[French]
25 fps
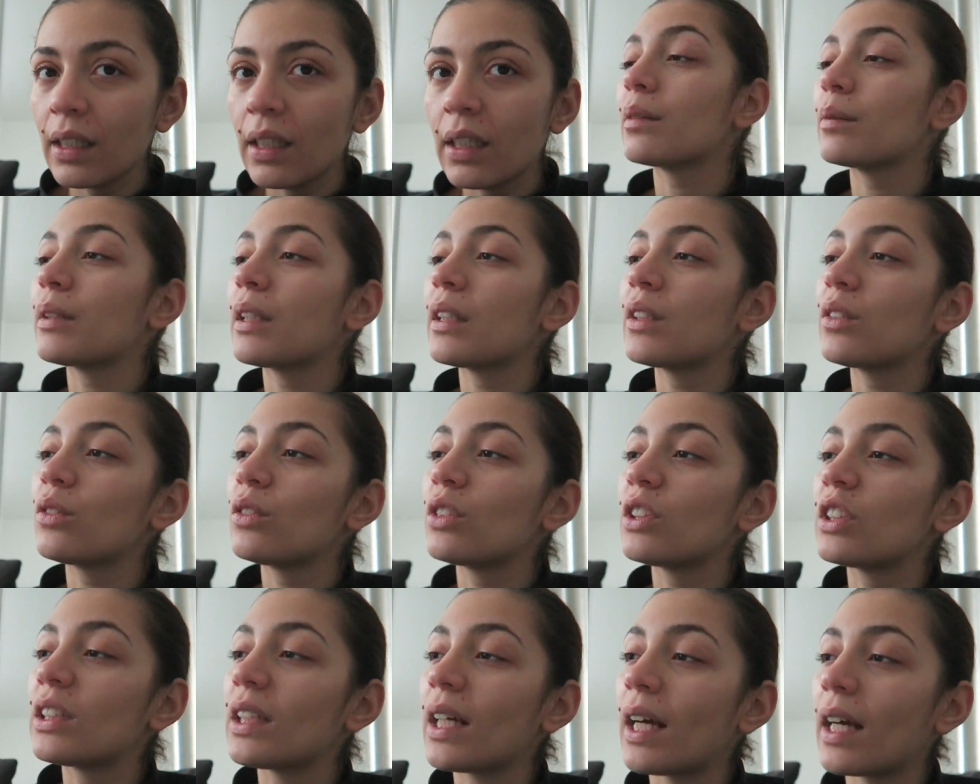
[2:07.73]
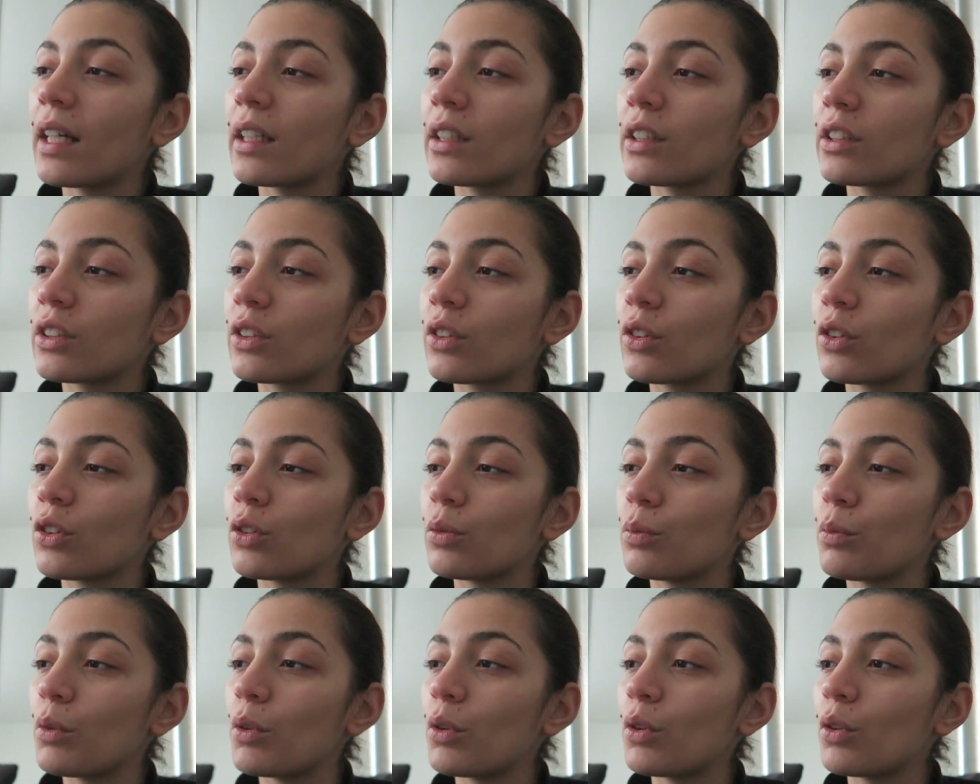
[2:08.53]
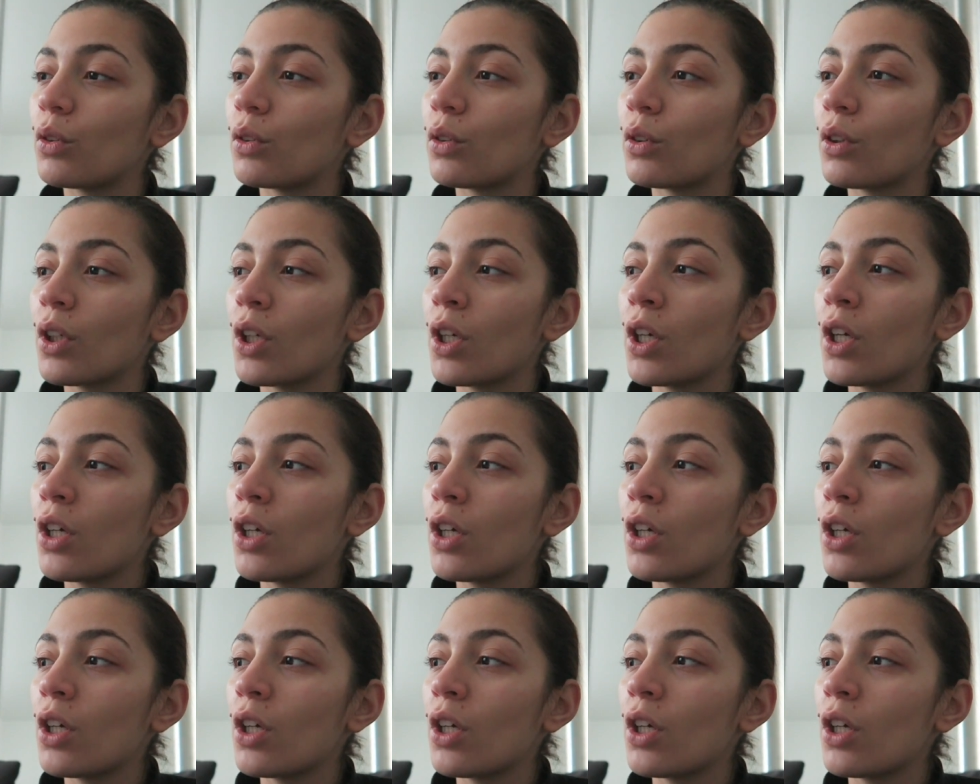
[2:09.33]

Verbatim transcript: C'est peut-être une charge que je me